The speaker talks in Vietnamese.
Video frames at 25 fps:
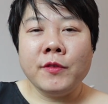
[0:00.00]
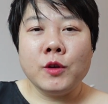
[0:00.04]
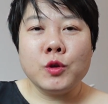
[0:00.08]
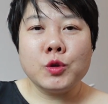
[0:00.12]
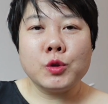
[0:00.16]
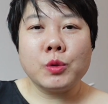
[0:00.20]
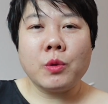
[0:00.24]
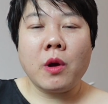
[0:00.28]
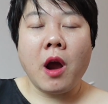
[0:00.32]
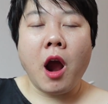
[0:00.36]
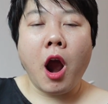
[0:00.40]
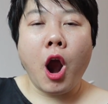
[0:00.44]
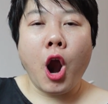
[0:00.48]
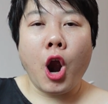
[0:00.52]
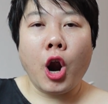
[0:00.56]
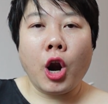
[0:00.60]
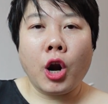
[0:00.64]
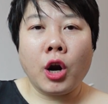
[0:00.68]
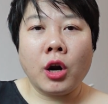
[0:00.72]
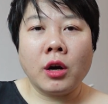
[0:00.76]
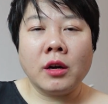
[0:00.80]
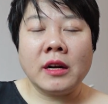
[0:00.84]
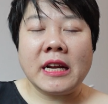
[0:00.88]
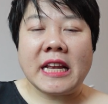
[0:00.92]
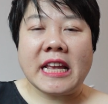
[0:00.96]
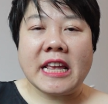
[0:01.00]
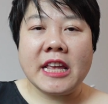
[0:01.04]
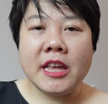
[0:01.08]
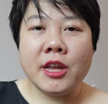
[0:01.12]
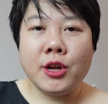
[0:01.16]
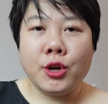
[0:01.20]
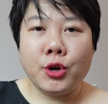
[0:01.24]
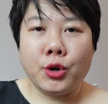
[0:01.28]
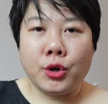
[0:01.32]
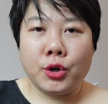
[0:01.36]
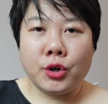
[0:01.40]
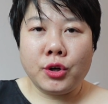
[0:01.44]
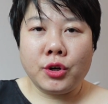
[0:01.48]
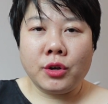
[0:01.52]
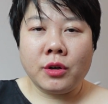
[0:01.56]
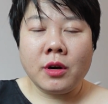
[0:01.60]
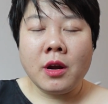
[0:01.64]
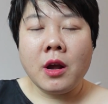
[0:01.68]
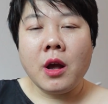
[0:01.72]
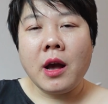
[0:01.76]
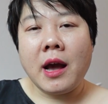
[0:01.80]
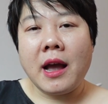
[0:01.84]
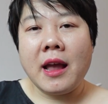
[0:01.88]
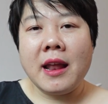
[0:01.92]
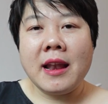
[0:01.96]
ví dụ là r ear
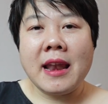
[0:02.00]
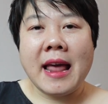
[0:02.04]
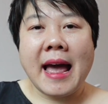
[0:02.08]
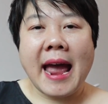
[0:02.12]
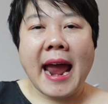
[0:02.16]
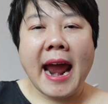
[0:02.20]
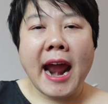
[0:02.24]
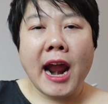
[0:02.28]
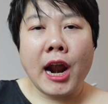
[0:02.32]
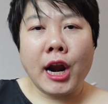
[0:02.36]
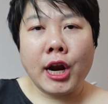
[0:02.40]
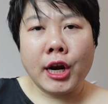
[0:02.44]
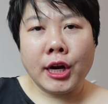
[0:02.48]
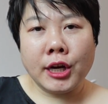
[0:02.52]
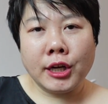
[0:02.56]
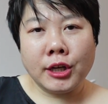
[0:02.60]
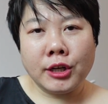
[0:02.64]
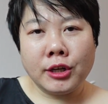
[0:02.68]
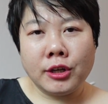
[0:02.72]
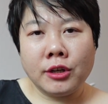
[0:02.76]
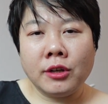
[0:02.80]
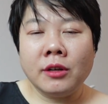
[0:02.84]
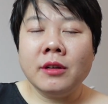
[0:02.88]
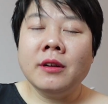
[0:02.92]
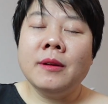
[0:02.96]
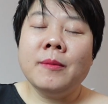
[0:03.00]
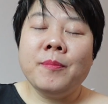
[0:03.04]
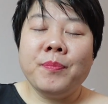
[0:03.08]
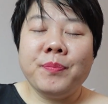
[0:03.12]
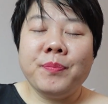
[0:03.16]
hay là r